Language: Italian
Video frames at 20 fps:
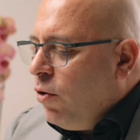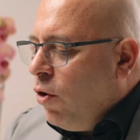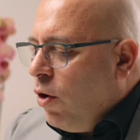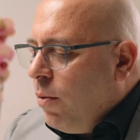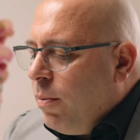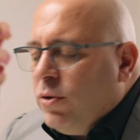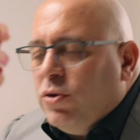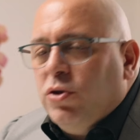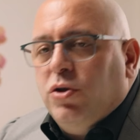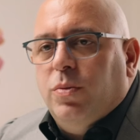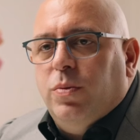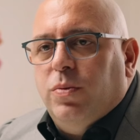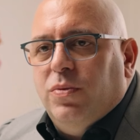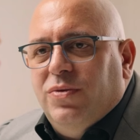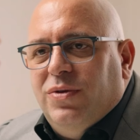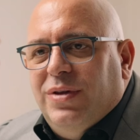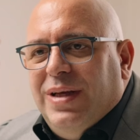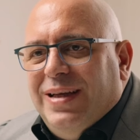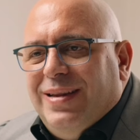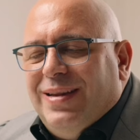non lo posso
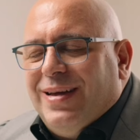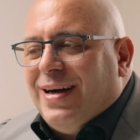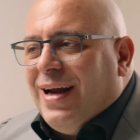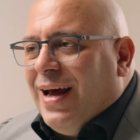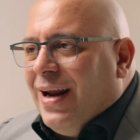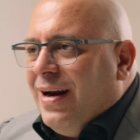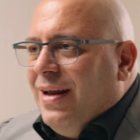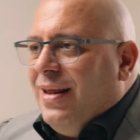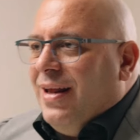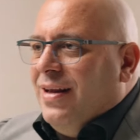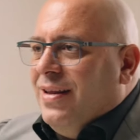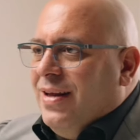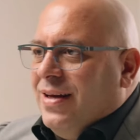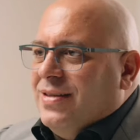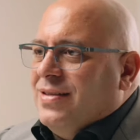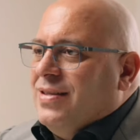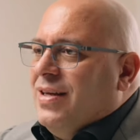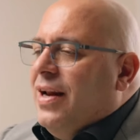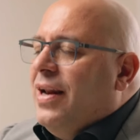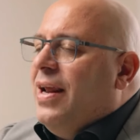detrarre dalle
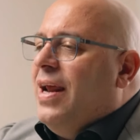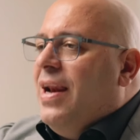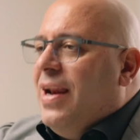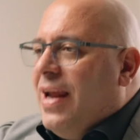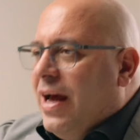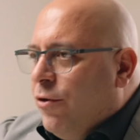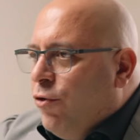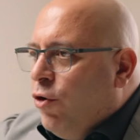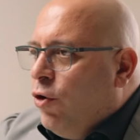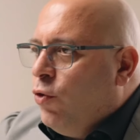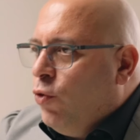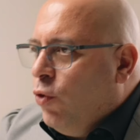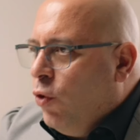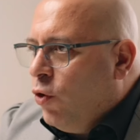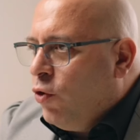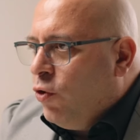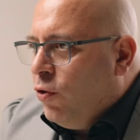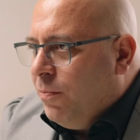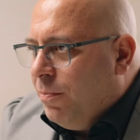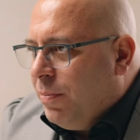tasse nell'anno in cui
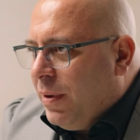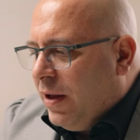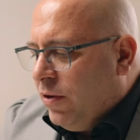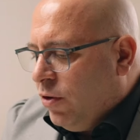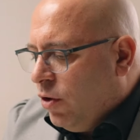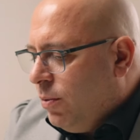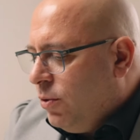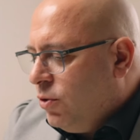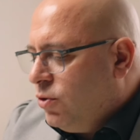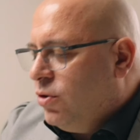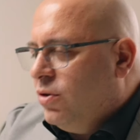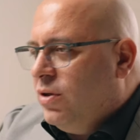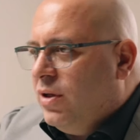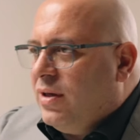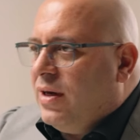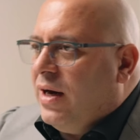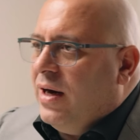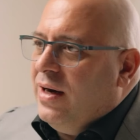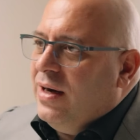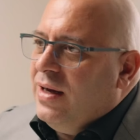l'ho comprato, lo posso
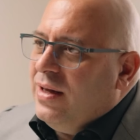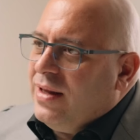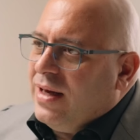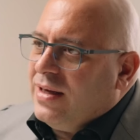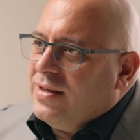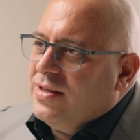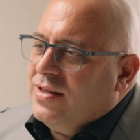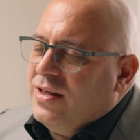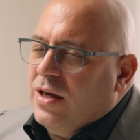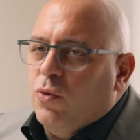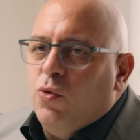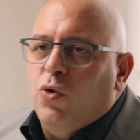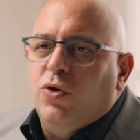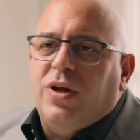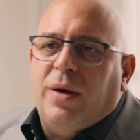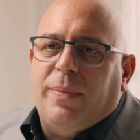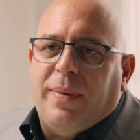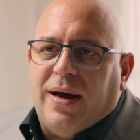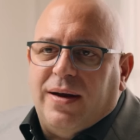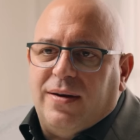detrarre dalle tasse
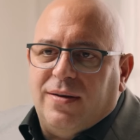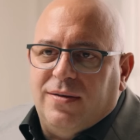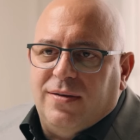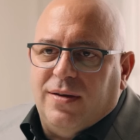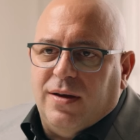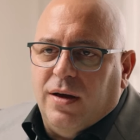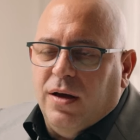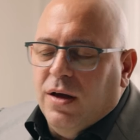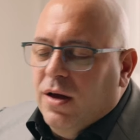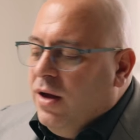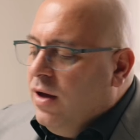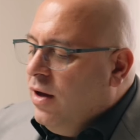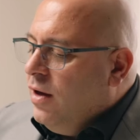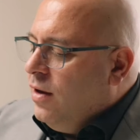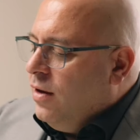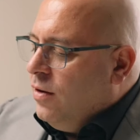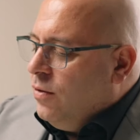quota parte